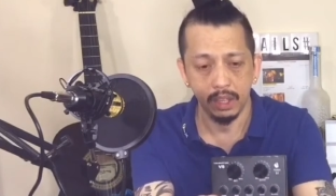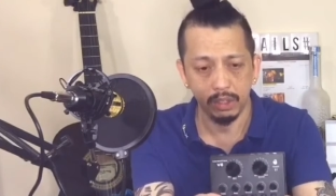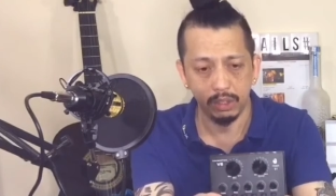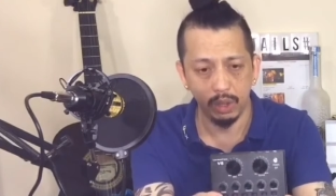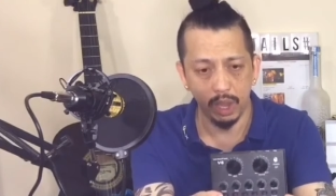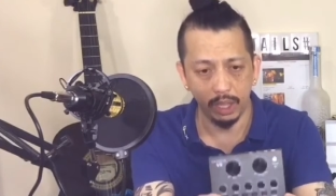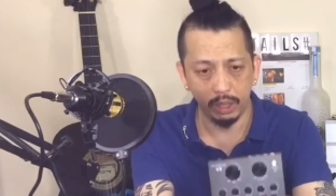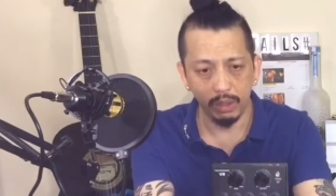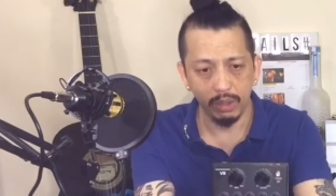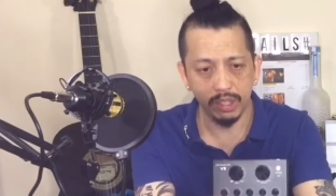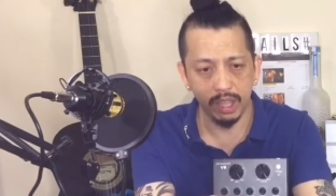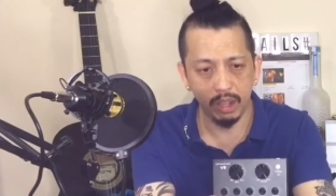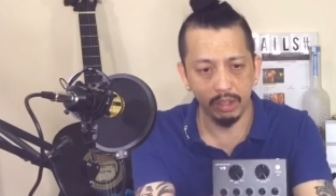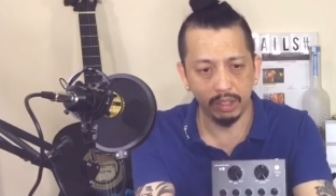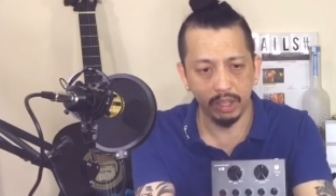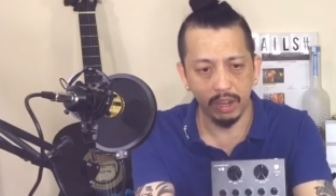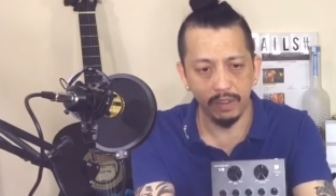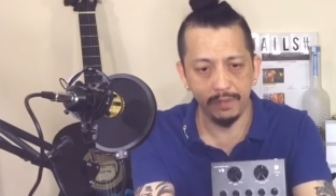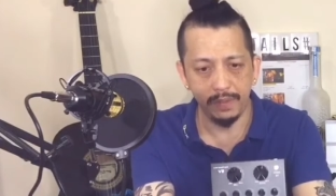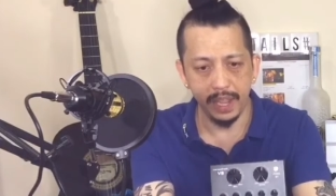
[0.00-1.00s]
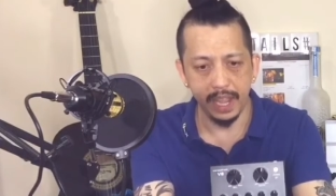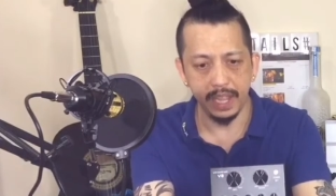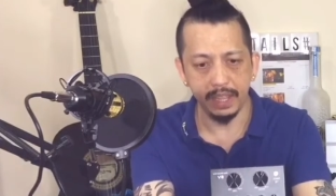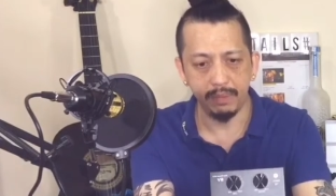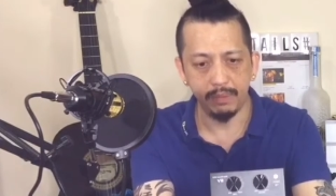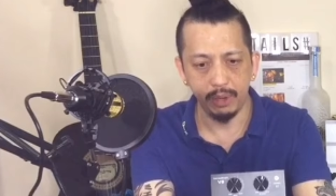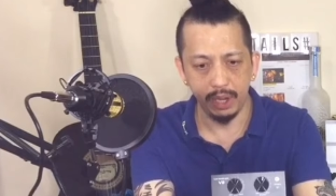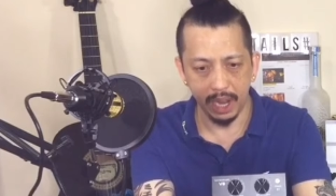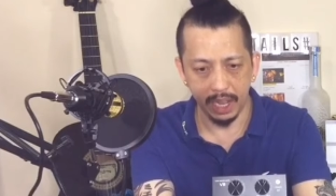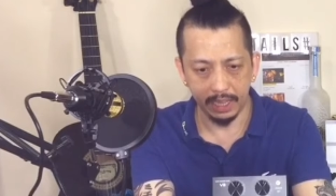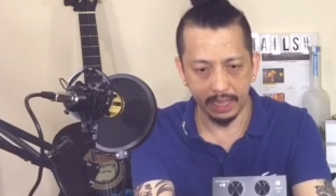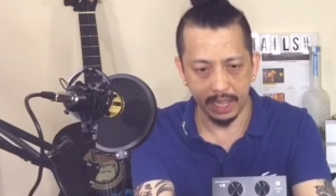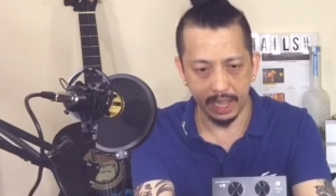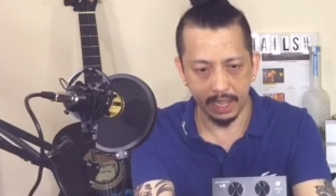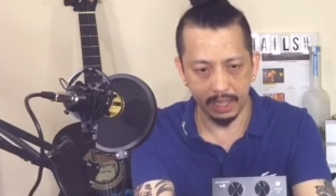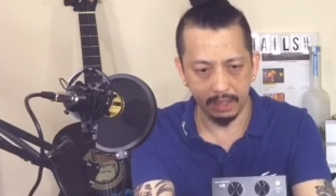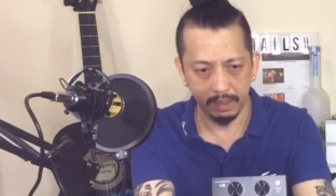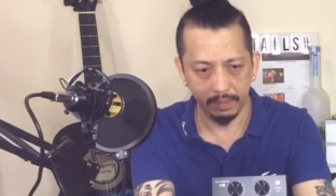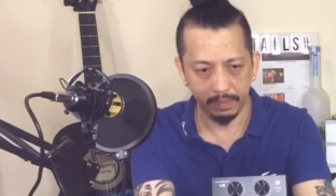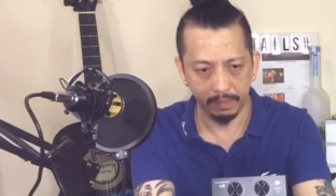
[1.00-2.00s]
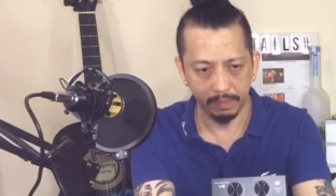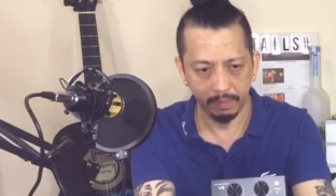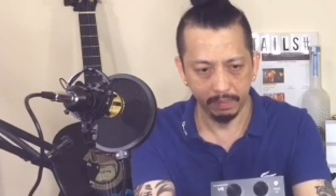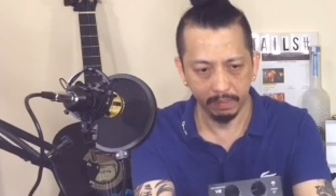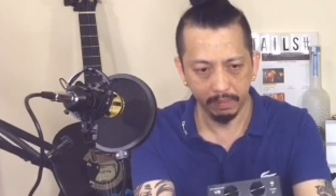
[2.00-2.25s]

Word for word: So, etong sound card V8 po natin,